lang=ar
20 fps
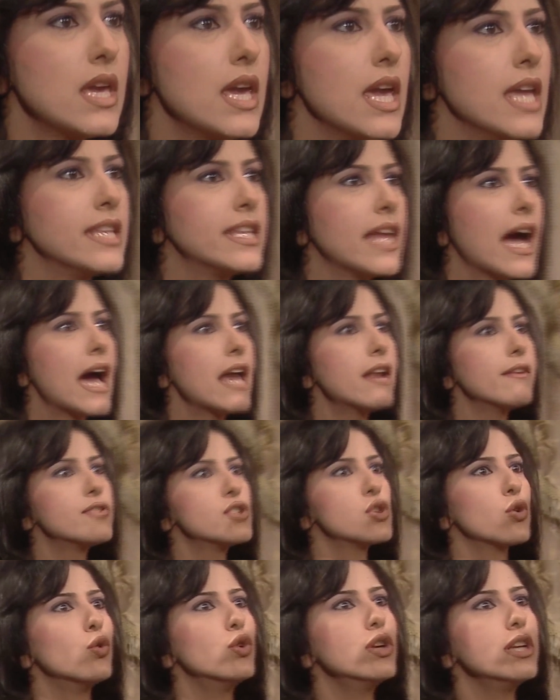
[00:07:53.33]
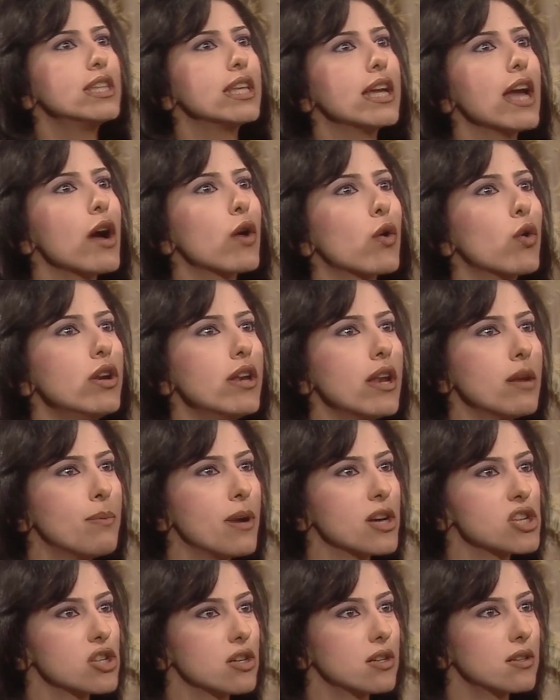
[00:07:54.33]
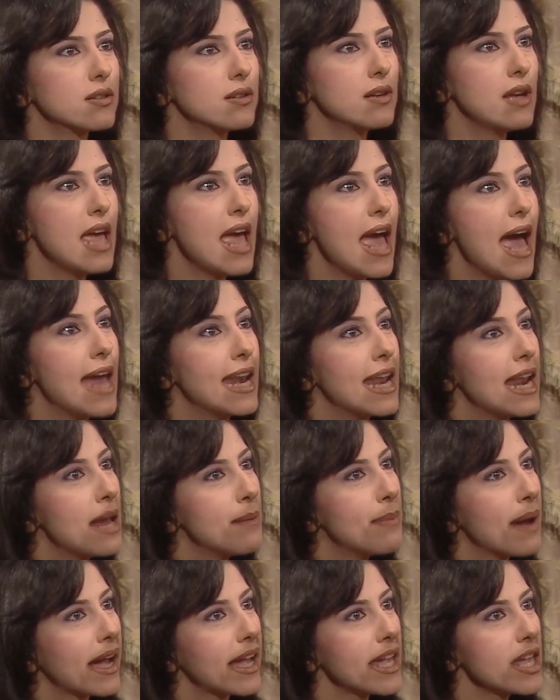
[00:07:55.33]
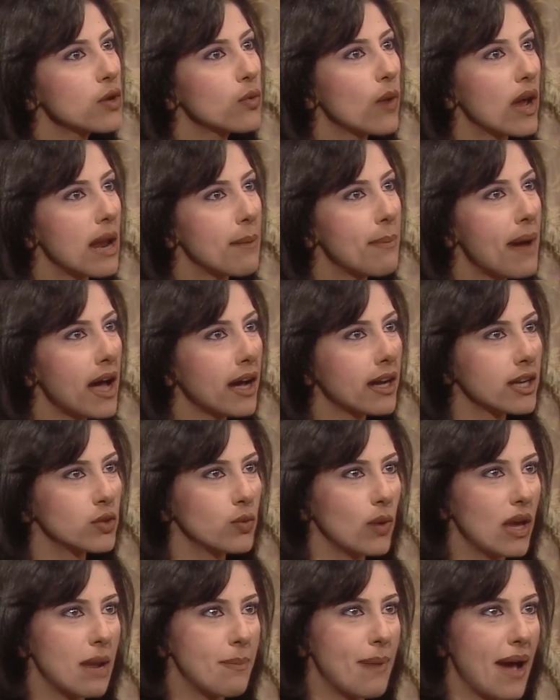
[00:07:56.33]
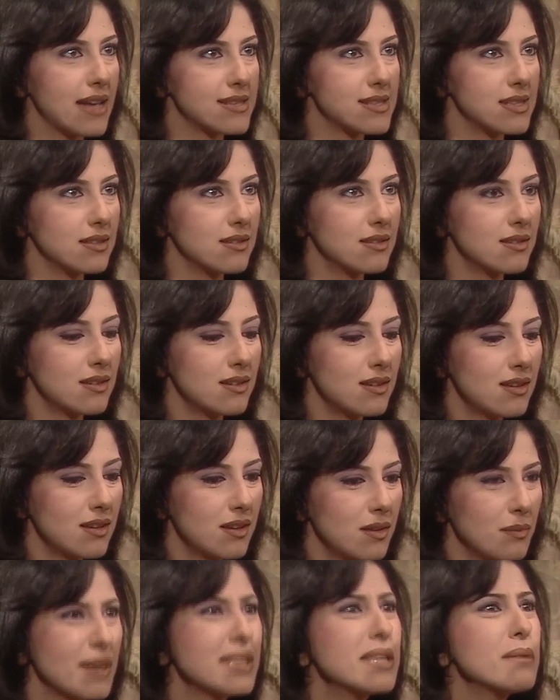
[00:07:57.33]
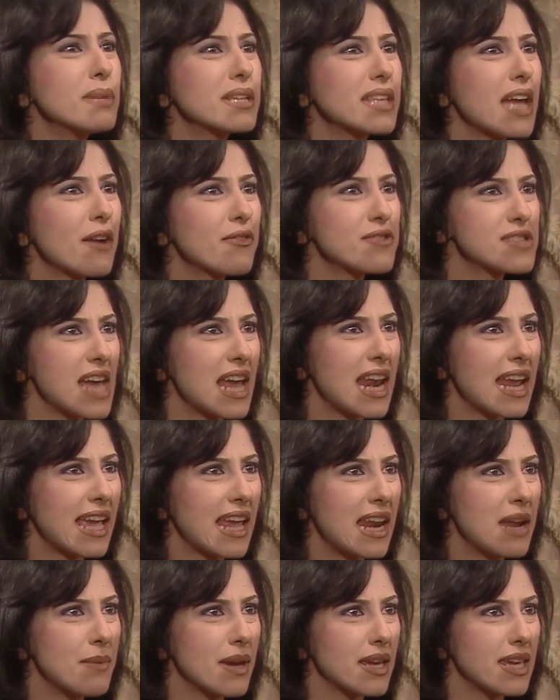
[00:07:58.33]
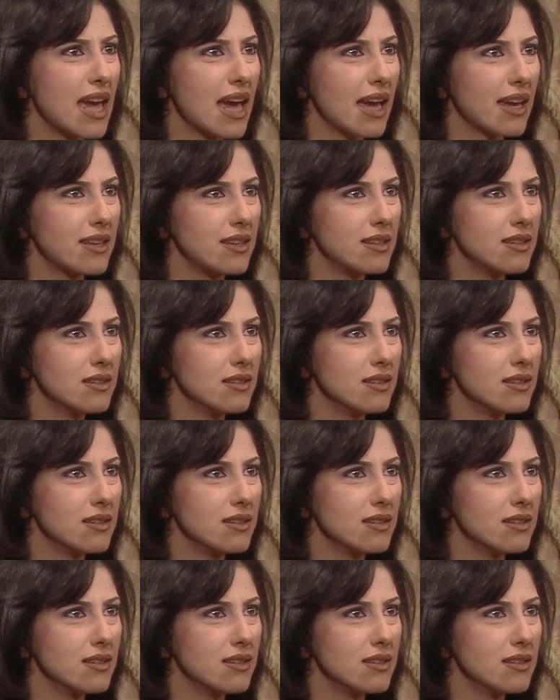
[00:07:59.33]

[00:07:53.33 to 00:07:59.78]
انت عارف شعوري تجاه كل البشر انا لا بغير ولا بحقد ولا بحسد بعدين ما تحافظ على كلامك يا اخي